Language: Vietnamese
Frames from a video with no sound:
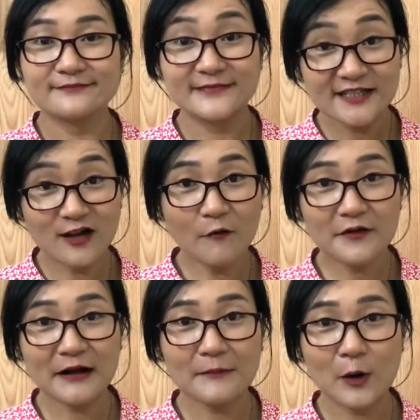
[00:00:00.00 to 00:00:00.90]
chiến đấu
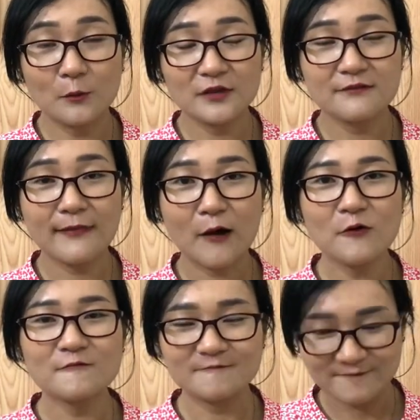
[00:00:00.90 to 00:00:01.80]
với căn bệnh ung thư
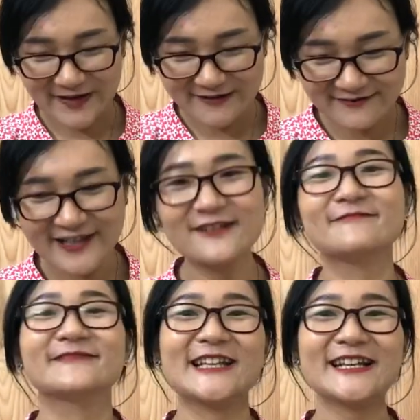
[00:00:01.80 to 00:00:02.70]
máu và đương nhiên
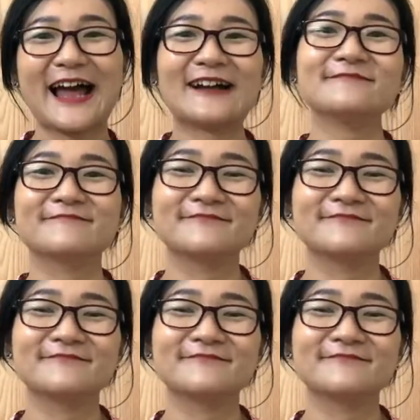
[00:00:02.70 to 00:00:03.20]
chiến thắng.